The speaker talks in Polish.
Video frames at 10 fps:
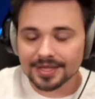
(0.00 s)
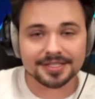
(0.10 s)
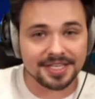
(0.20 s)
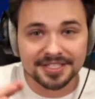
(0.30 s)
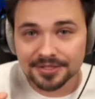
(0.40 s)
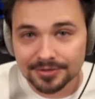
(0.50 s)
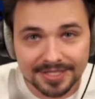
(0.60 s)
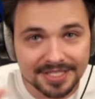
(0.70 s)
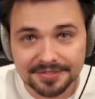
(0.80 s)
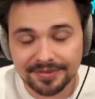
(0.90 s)
Nic,
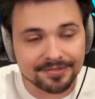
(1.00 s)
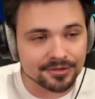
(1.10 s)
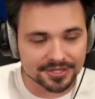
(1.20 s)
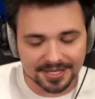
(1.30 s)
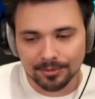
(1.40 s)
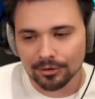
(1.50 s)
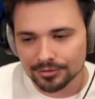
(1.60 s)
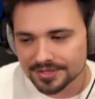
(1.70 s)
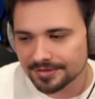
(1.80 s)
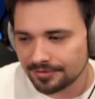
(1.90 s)
nic wewnątrz
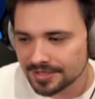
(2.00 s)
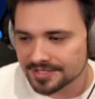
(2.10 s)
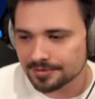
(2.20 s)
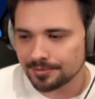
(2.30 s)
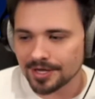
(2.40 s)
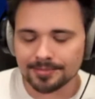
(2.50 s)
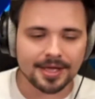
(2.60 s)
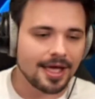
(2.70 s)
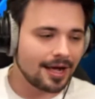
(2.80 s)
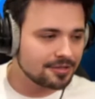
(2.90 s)
samochodu syfu nie zrobiłem,
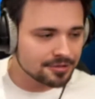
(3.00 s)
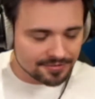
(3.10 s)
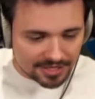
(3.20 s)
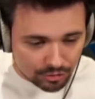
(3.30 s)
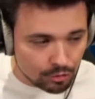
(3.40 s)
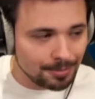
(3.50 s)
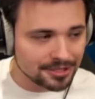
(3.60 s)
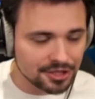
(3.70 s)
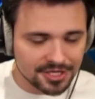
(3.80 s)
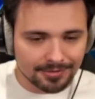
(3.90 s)
ale dosłownie dupa
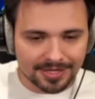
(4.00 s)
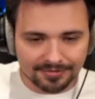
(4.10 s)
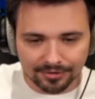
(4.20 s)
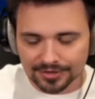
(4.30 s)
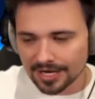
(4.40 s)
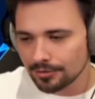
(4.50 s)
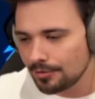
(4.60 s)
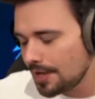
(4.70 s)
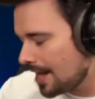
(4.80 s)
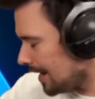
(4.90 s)
siedziała na
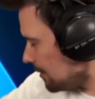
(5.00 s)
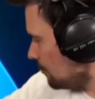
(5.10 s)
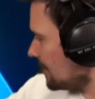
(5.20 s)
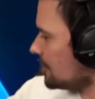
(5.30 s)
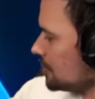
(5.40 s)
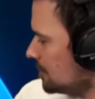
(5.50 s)
fotelu, a górna część